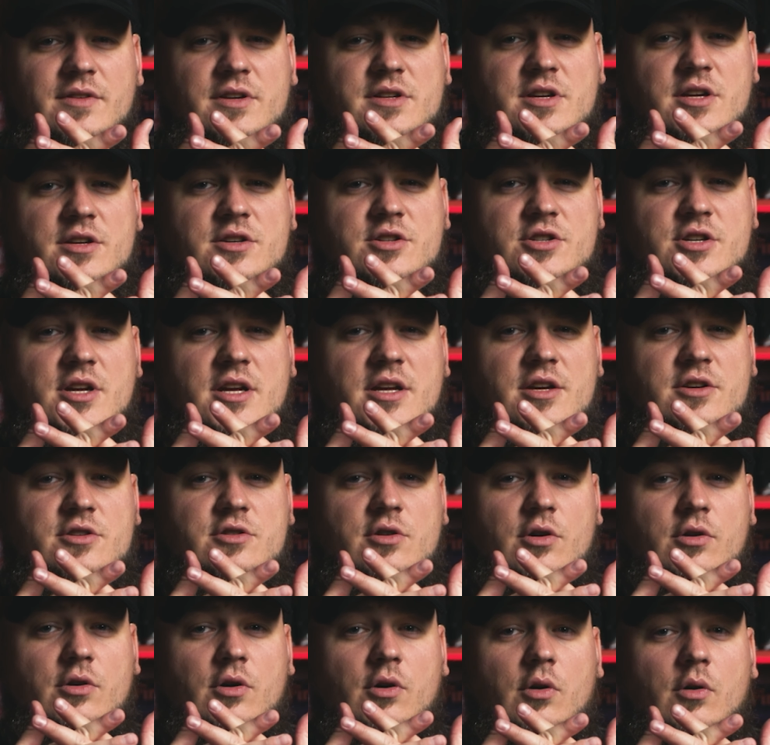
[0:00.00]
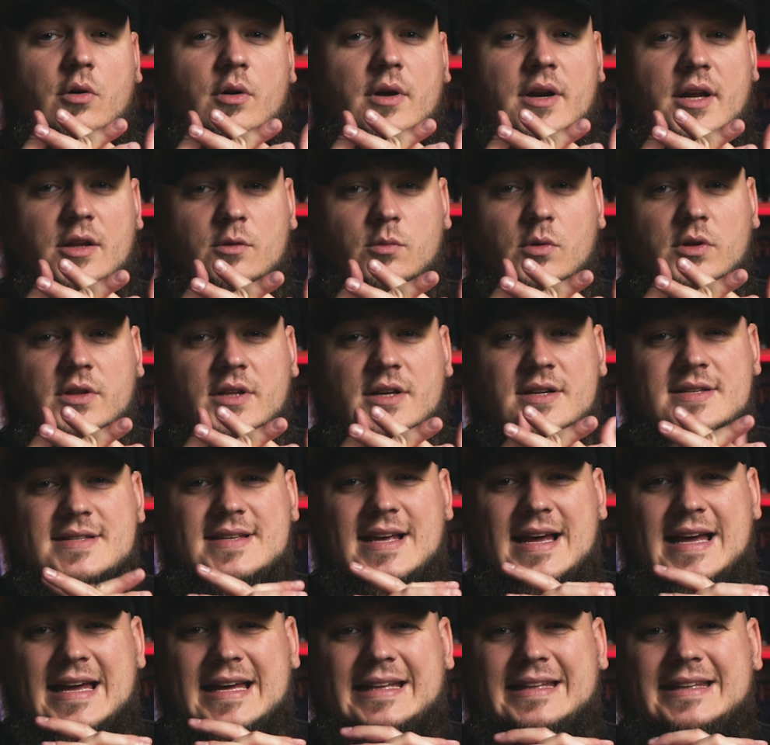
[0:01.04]
wiedzieć, że jezioro
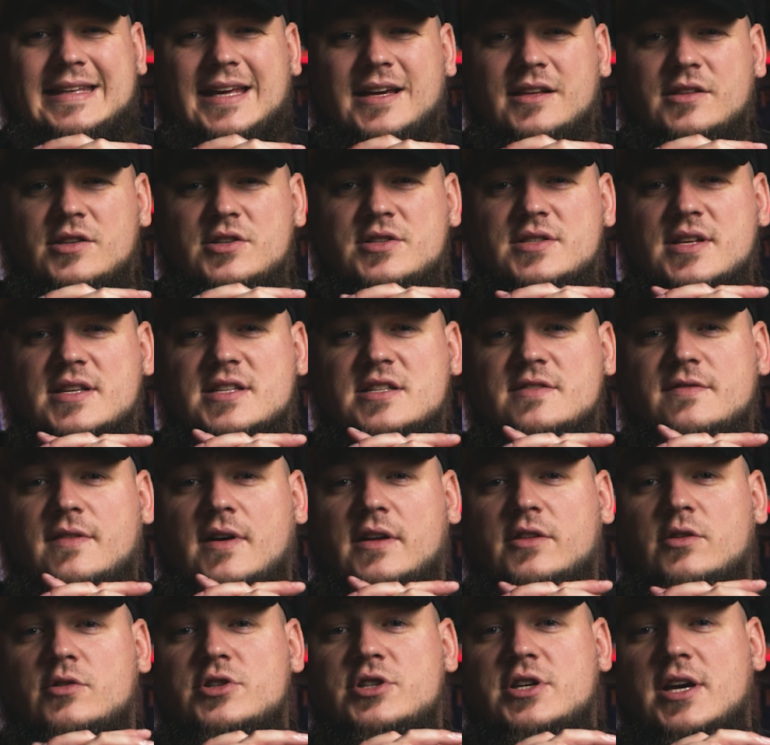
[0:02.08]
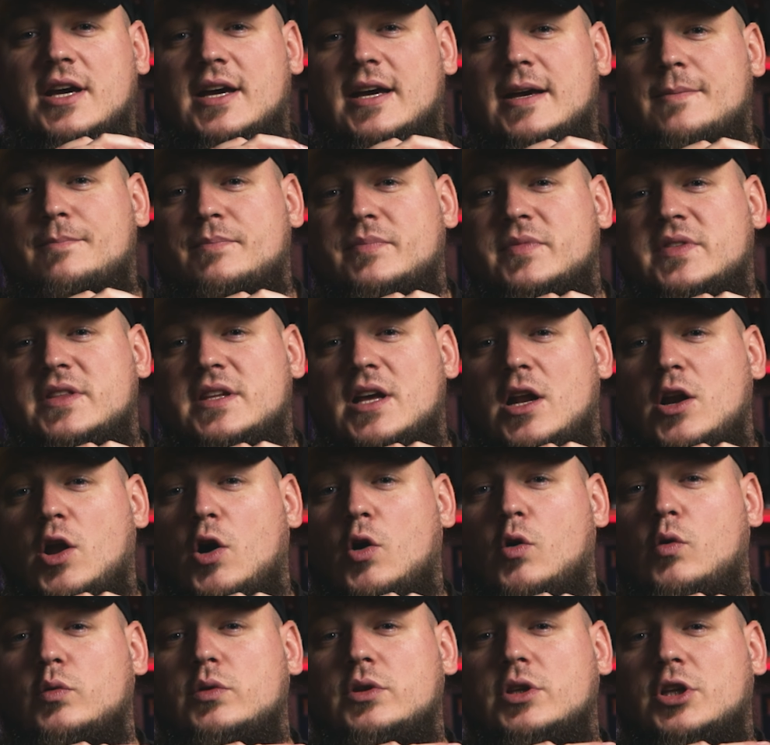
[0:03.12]
Redwaters niegdyś nazywano się The
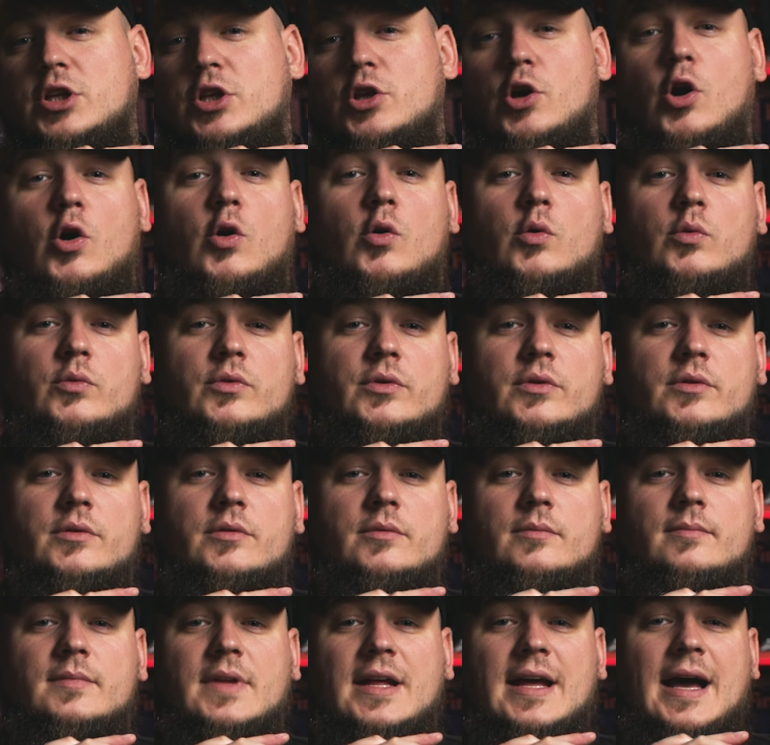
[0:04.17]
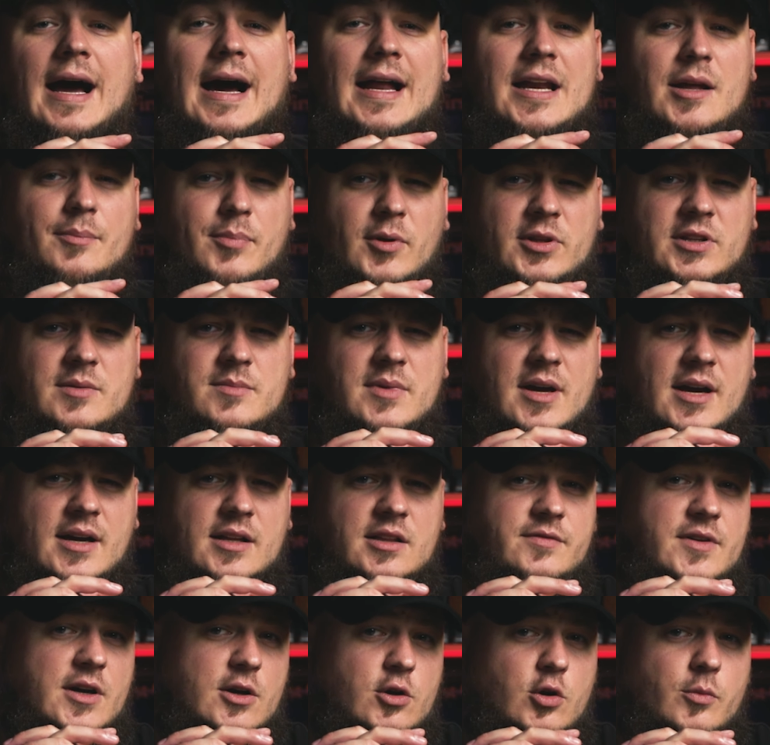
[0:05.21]
Lone Own. Ale po tym jak
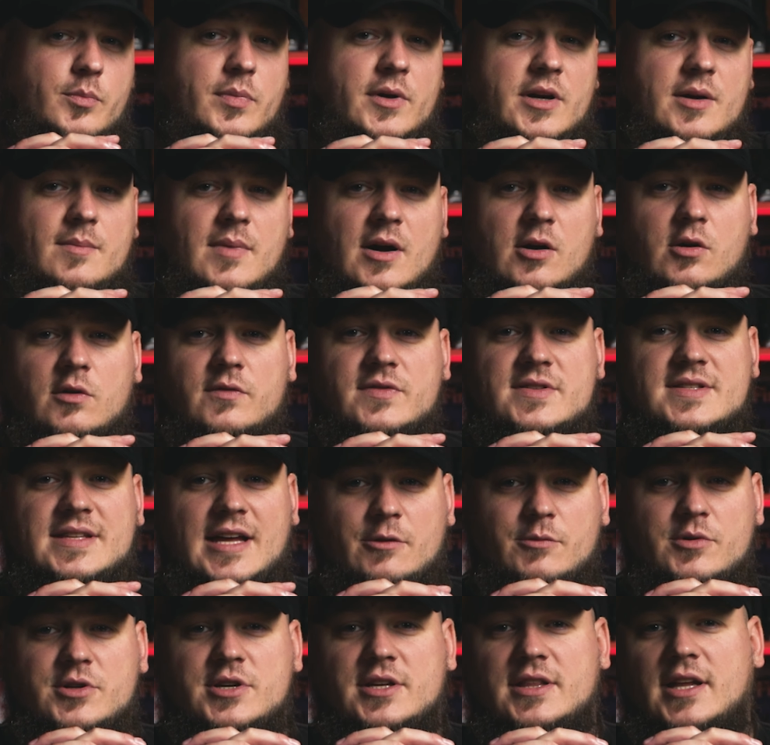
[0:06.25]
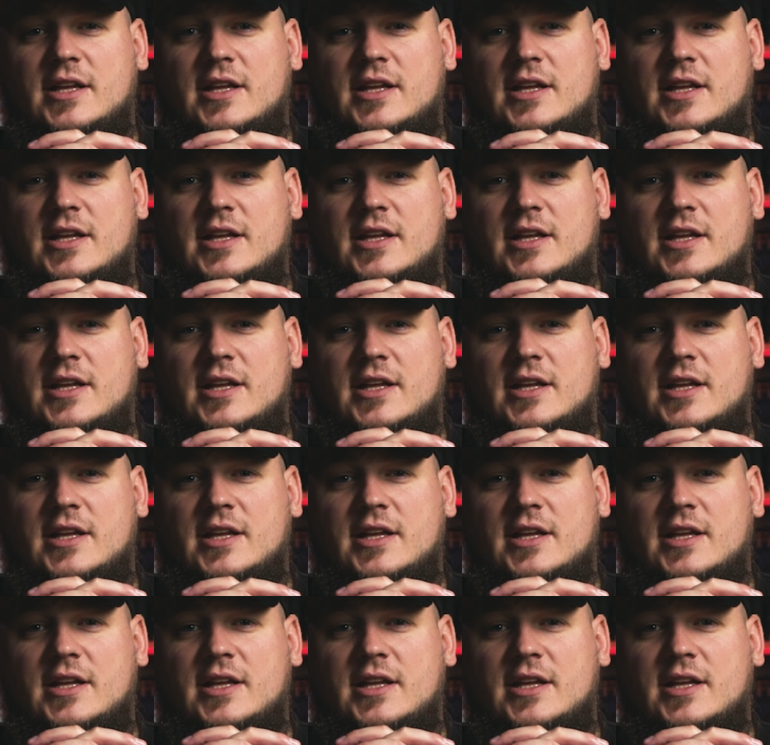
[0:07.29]
dwie grupy rybaków starły się